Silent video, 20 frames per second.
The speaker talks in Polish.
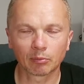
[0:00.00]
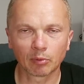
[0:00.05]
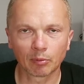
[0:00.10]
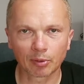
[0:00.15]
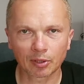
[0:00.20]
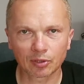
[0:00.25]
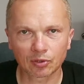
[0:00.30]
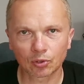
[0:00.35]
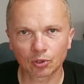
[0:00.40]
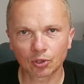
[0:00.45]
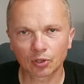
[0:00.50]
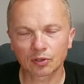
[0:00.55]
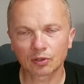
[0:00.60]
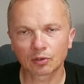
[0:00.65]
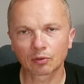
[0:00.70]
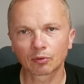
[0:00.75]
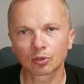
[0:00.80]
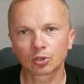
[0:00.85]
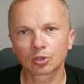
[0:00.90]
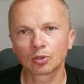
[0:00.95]
bo bardzo
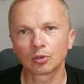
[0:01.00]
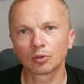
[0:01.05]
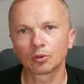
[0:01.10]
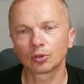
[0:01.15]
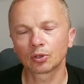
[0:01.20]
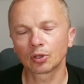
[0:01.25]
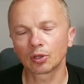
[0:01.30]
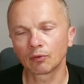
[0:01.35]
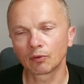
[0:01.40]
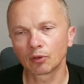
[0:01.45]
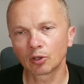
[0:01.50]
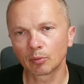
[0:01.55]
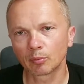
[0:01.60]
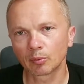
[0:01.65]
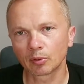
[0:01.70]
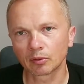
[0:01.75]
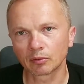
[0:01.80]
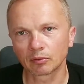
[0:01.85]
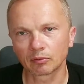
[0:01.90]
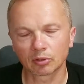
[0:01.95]
często właśnie od tej
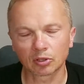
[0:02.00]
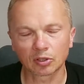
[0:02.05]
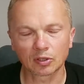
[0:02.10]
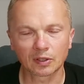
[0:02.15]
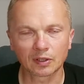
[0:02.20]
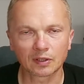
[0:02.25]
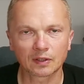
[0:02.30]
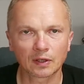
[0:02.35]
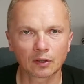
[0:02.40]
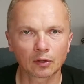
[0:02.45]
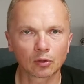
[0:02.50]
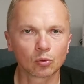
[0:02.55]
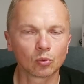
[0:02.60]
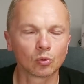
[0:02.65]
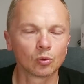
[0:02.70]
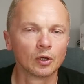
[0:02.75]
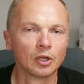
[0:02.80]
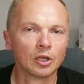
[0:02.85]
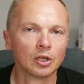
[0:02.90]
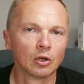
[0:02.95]
firmy i, i z
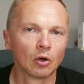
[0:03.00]
rynku